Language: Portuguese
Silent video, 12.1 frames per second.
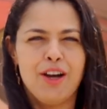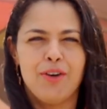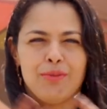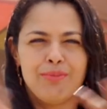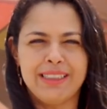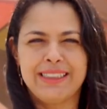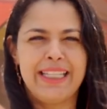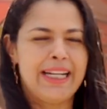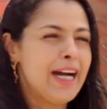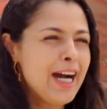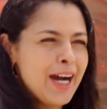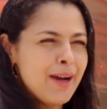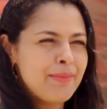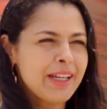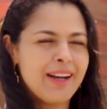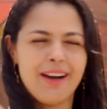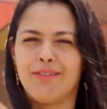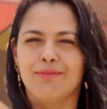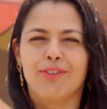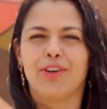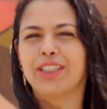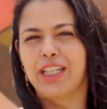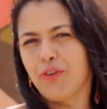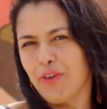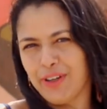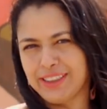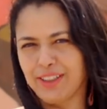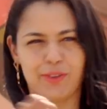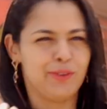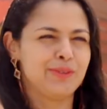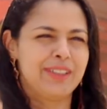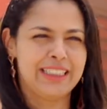uma cerâmica, uma outra coisa com um